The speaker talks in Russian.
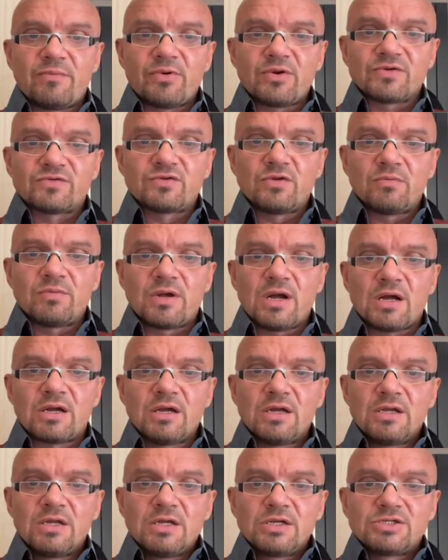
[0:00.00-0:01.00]
Вопрос в том,
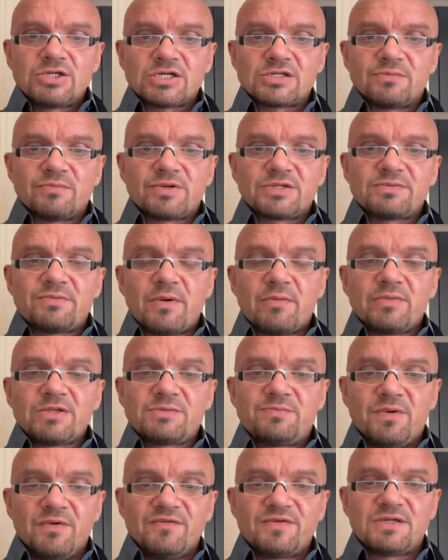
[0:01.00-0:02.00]
как часто мы просыпаем.
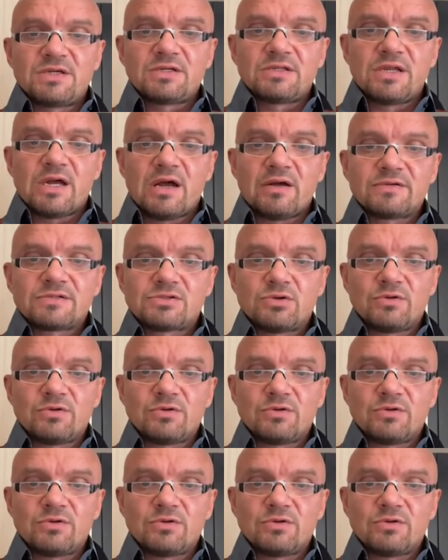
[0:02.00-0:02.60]
Мы спим всегда.